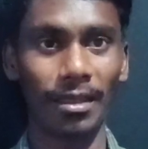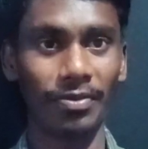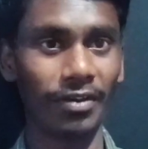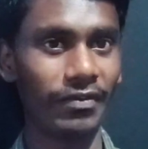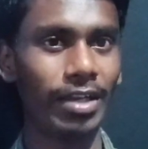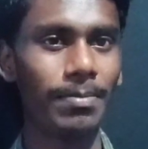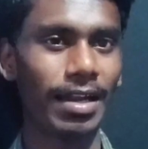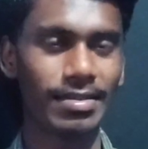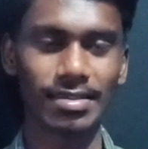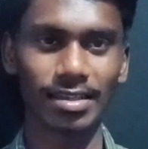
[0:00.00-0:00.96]
அந்த வீல்
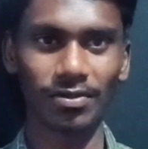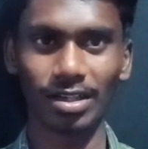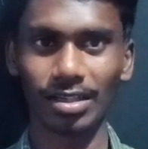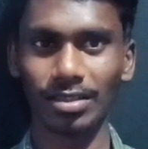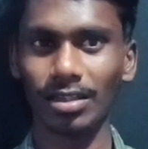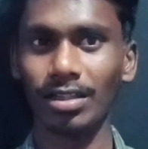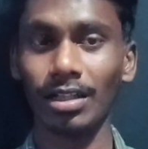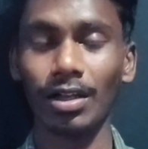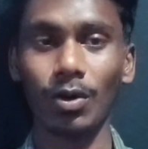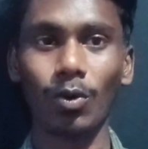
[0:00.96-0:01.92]
பேலன்சிங் வராது
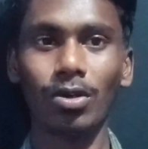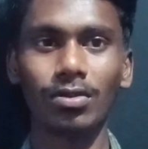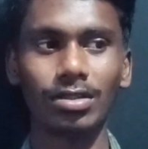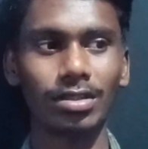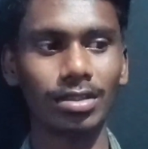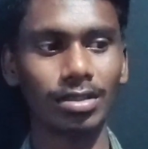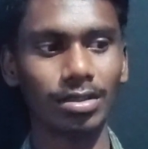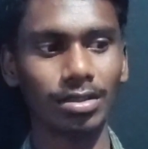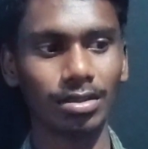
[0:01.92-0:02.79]
உங்களுக்கு வந்து